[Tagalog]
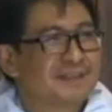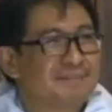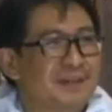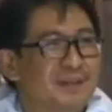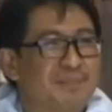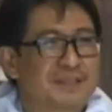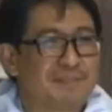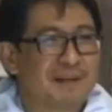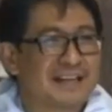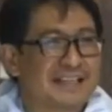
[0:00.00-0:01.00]
pero mas
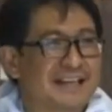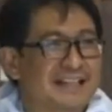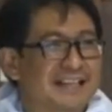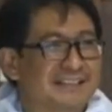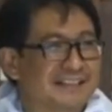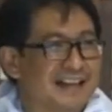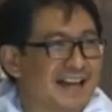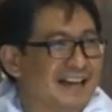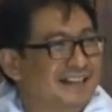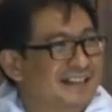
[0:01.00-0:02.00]
malaki ang letra
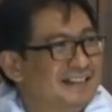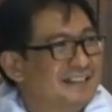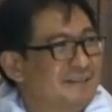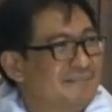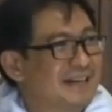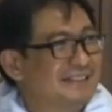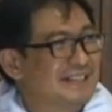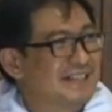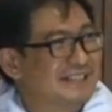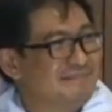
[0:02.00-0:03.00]
ng mga
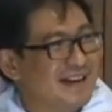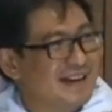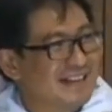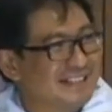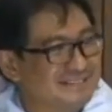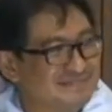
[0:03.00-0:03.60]
tinatamaan.